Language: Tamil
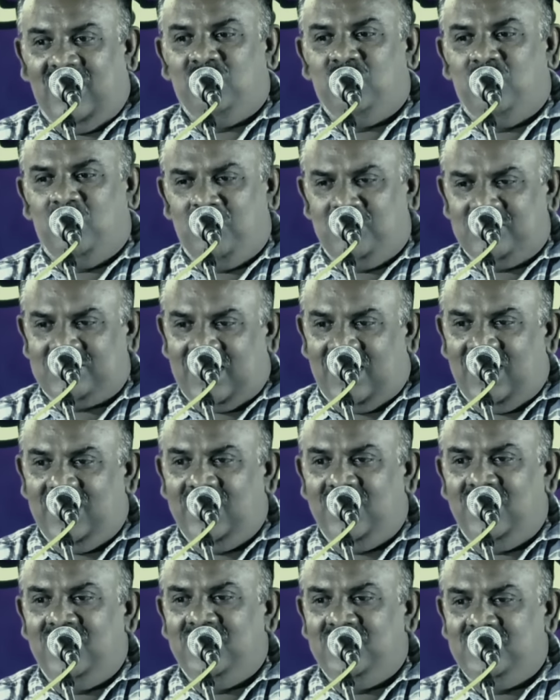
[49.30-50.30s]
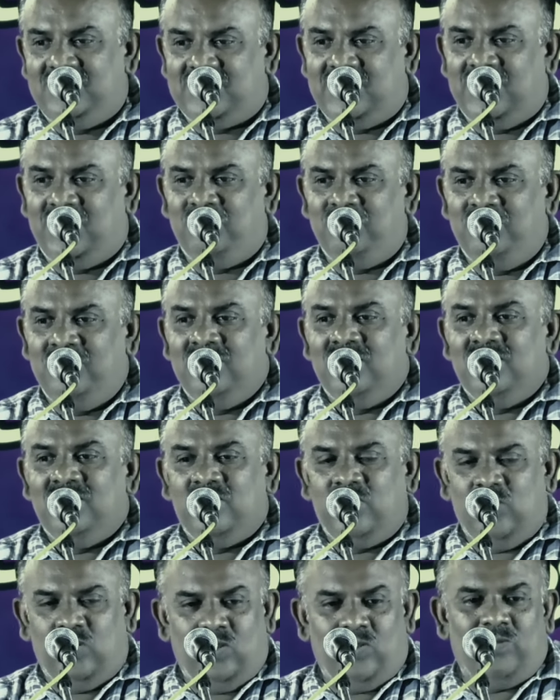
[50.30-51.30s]
அனுபவசாலிகள் நிச்சயம்
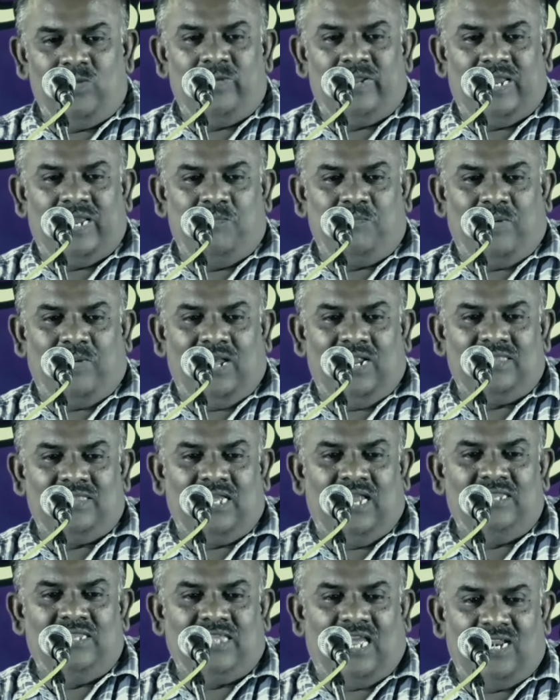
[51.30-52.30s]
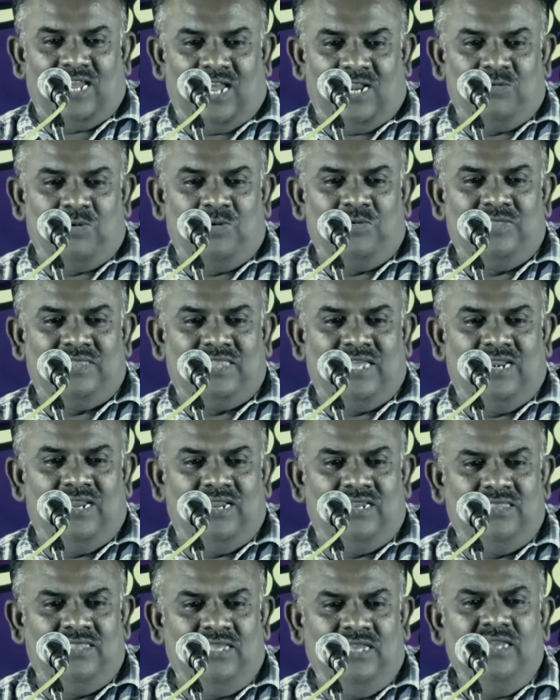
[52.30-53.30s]
இன்னொருவரை பார்த்தால் தன்
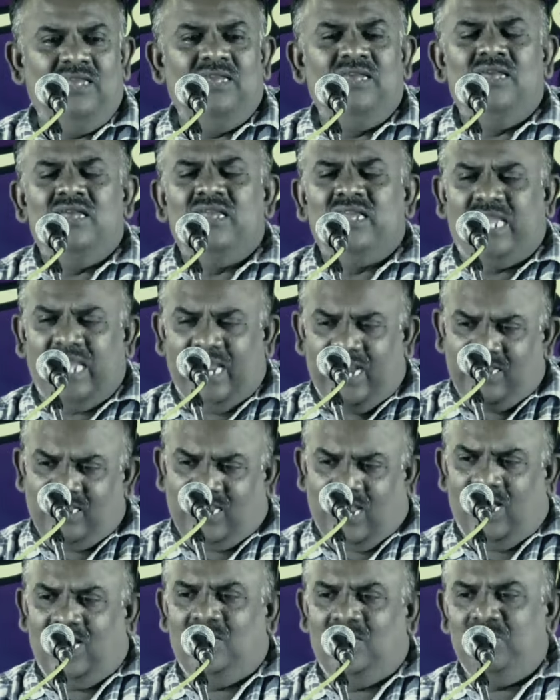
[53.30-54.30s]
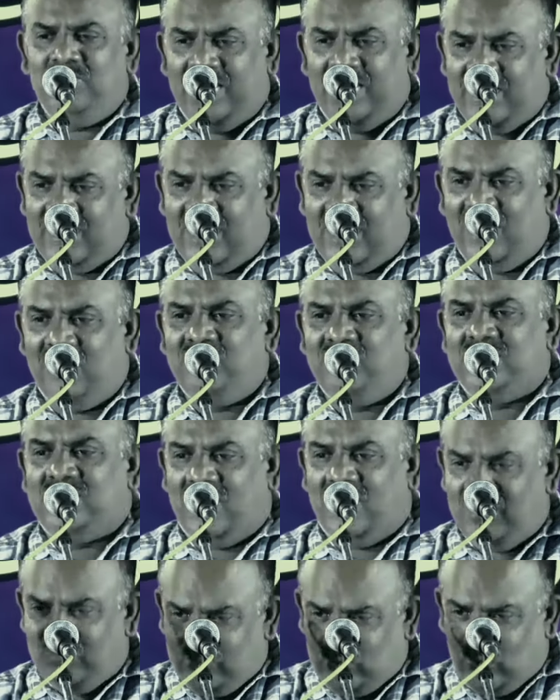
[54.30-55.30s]
அனுபவத்திலிருந்து கேட்டாலும்
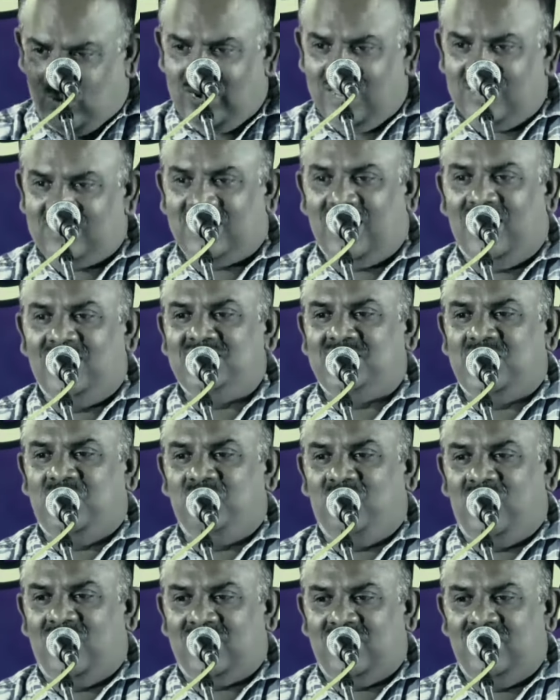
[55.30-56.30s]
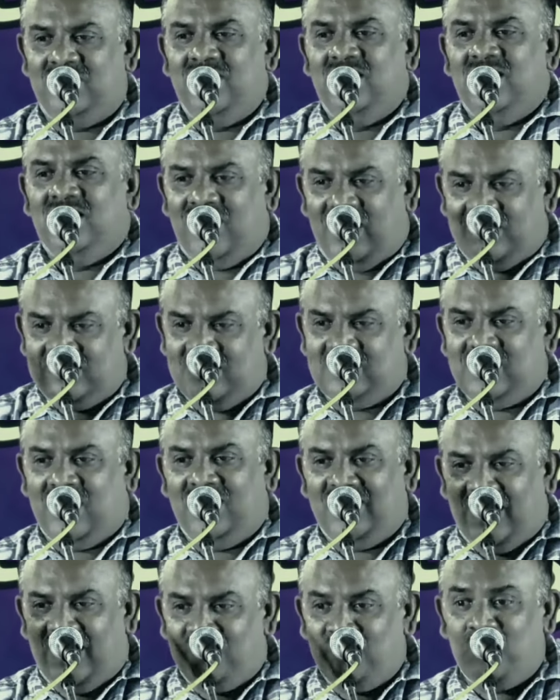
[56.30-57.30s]
கேட்காவிட்டாலும் சொல்லத்தான் செய்வார்கள்
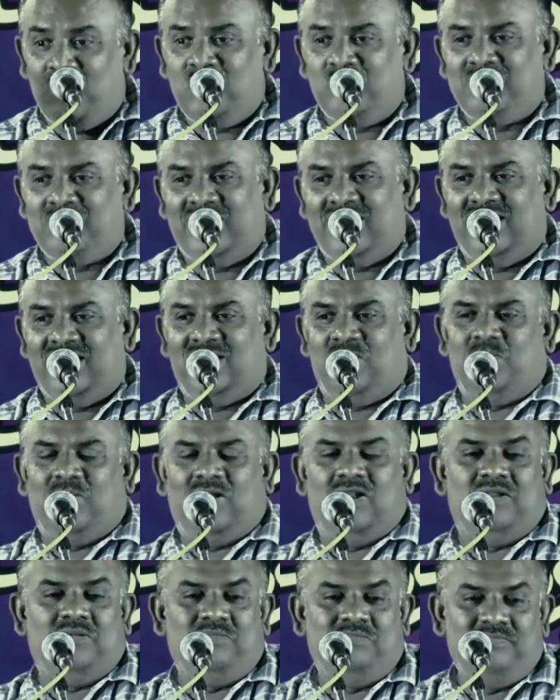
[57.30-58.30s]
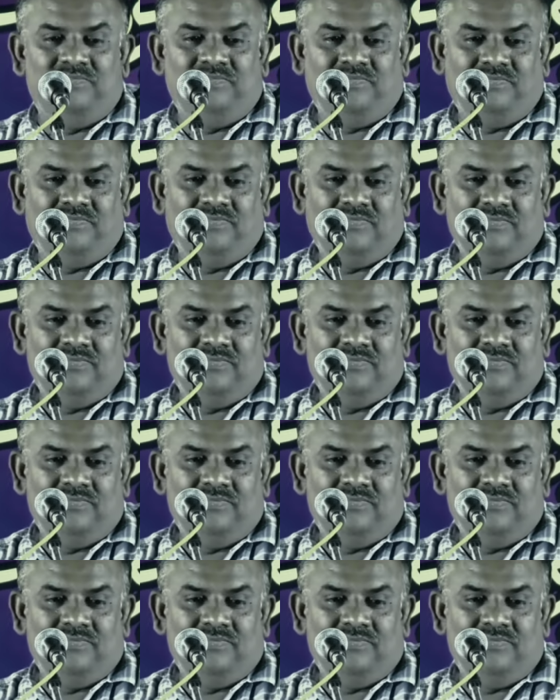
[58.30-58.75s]
அதுதான் அனுபவம் தருகிற பாடம்